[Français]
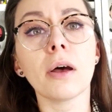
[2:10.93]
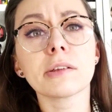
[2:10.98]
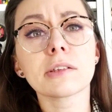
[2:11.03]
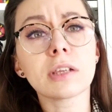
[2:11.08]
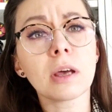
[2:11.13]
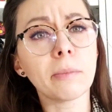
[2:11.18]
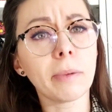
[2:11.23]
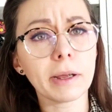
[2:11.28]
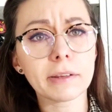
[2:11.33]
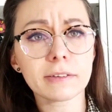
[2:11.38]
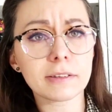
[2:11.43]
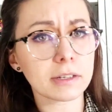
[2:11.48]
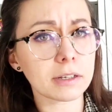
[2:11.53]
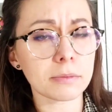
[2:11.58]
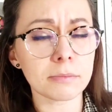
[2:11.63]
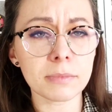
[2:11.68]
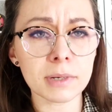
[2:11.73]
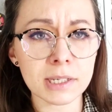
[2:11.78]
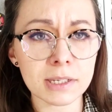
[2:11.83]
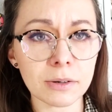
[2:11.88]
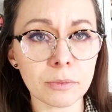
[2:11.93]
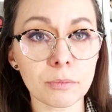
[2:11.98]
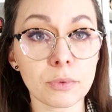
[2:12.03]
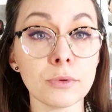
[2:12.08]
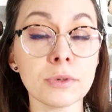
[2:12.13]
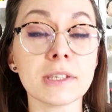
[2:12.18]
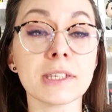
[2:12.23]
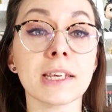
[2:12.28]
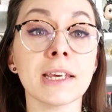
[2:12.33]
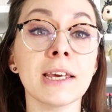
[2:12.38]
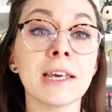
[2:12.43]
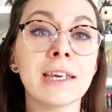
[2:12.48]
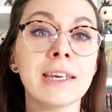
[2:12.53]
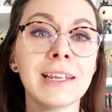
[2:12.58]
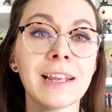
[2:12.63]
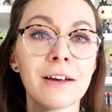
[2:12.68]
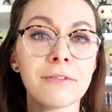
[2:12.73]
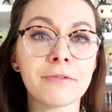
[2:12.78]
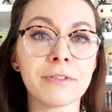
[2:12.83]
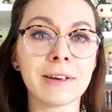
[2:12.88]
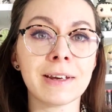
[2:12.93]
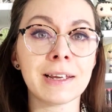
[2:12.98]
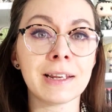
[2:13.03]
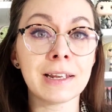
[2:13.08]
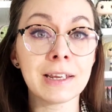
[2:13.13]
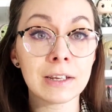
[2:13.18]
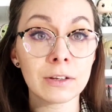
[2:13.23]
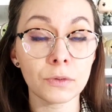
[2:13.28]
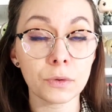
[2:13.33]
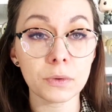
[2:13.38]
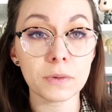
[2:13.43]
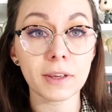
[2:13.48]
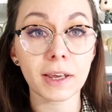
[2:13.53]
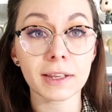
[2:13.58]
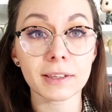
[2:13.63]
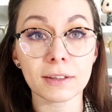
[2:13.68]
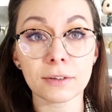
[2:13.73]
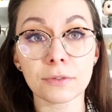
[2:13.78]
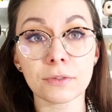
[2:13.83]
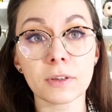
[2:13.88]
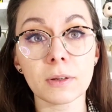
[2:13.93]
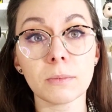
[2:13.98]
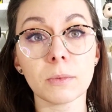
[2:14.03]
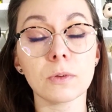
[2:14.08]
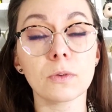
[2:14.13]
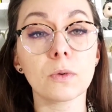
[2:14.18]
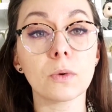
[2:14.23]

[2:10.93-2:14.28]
sympathique mais sans plus et il a fait les deux derniers films